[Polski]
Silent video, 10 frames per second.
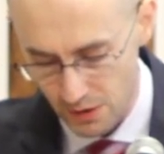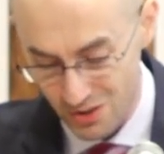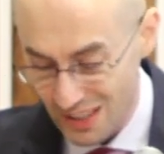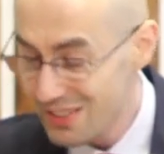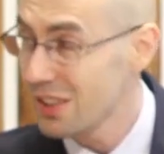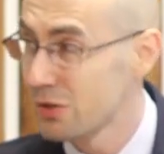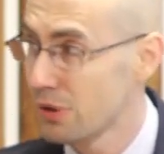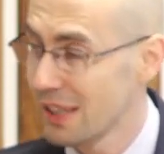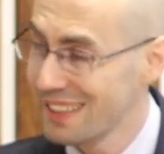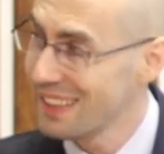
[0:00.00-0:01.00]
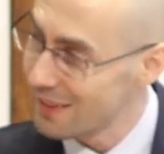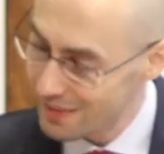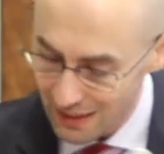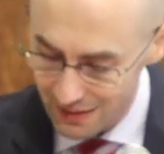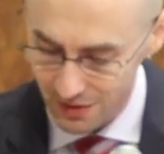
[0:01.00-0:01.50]
Rzeczy, które
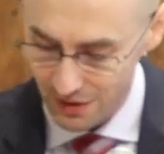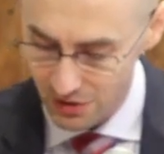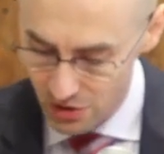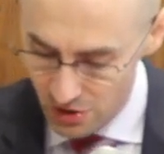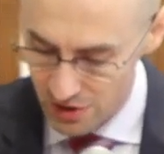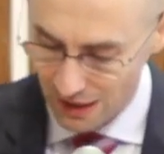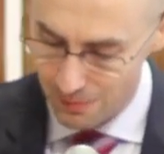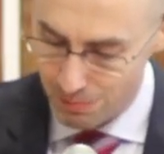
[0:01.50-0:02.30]
niestety dzisiaj